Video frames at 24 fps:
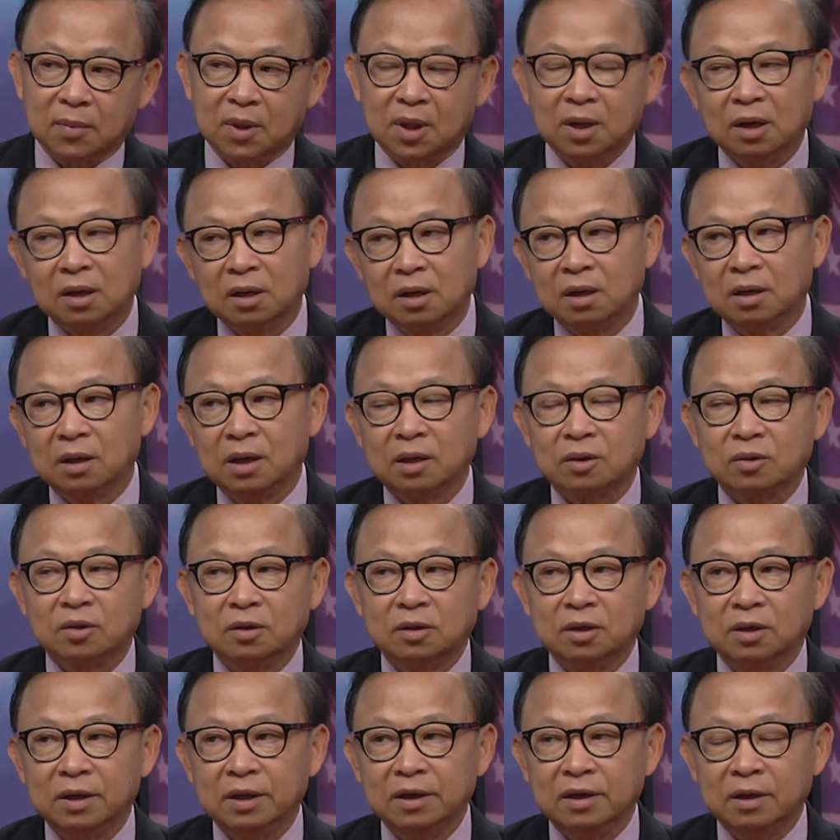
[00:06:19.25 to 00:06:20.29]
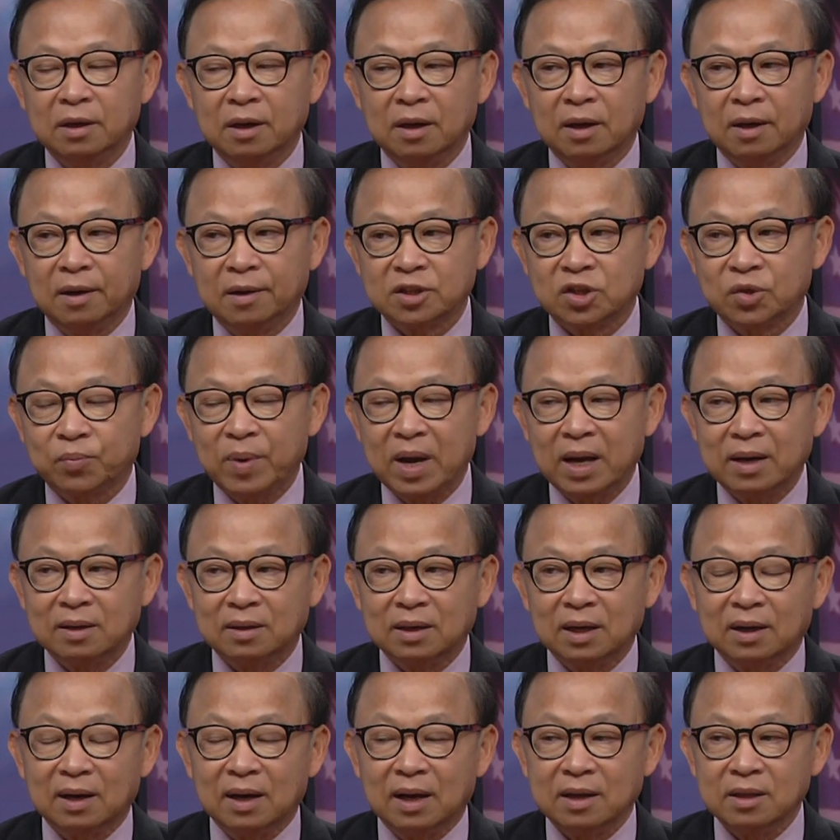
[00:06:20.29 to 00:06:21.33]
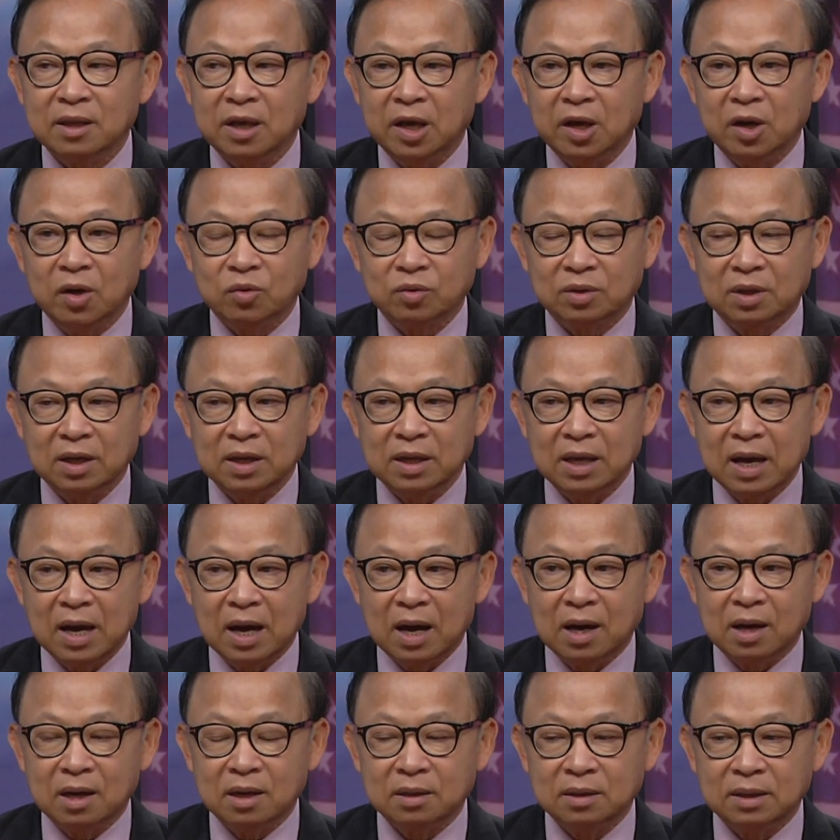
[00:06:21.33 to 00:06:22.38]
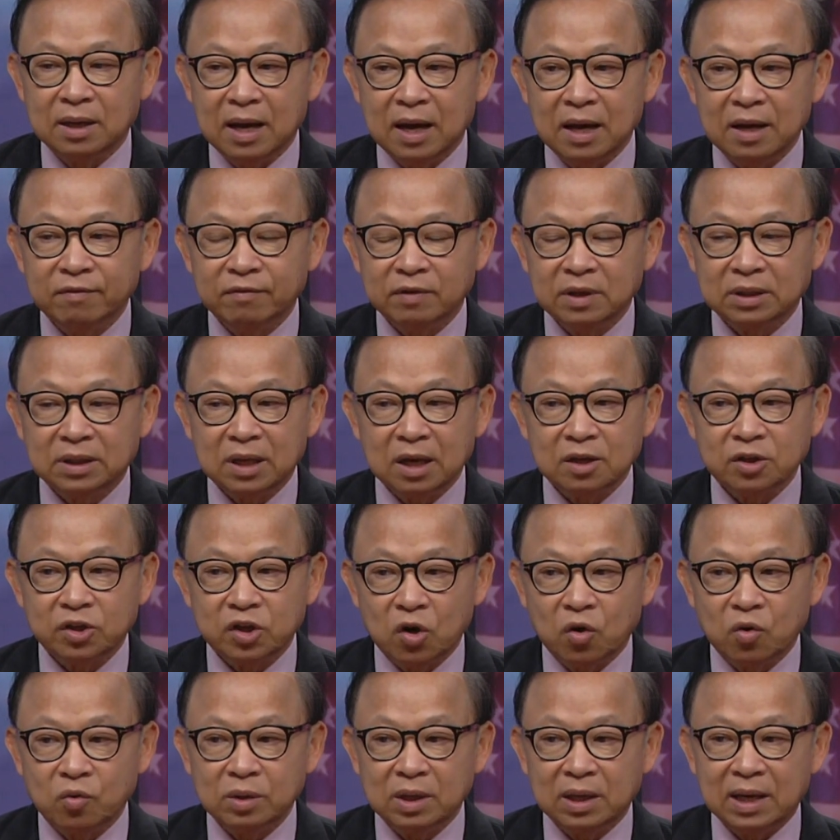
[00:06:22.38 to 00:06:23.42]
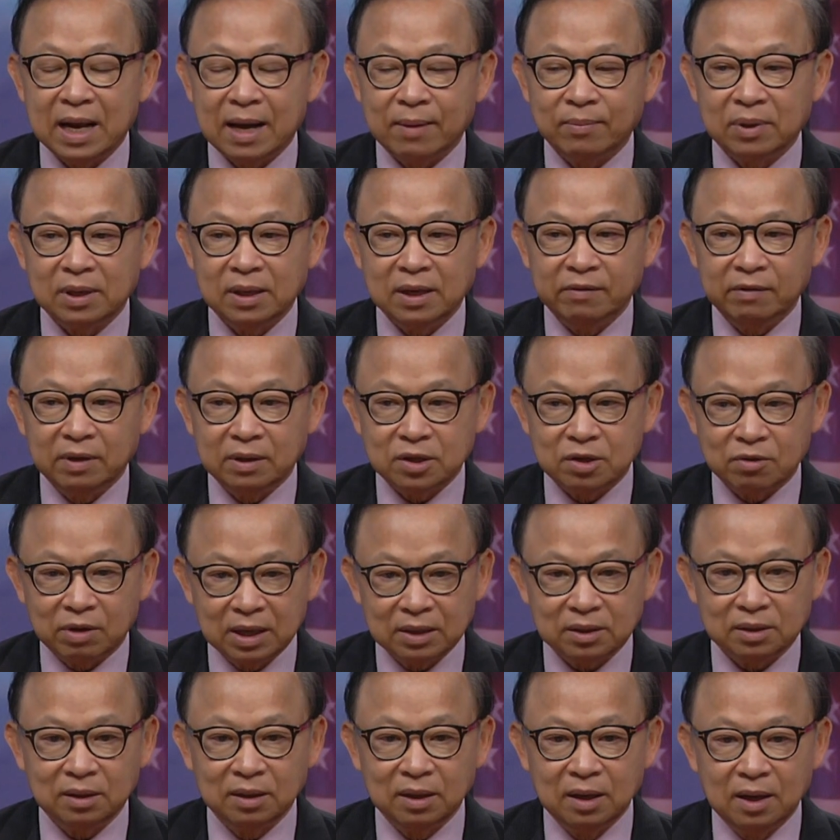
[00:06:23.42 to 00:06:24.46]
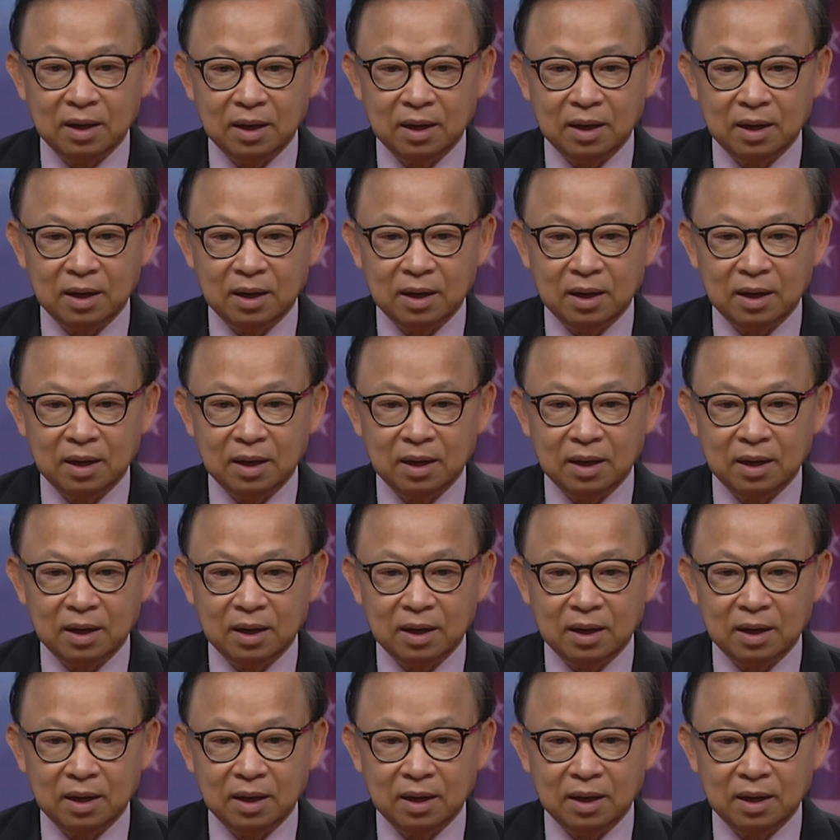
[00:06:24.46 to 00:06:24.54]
thường á tôi uh, spend rất là nhiều thì giờ để với thân chủ để làm cái living trust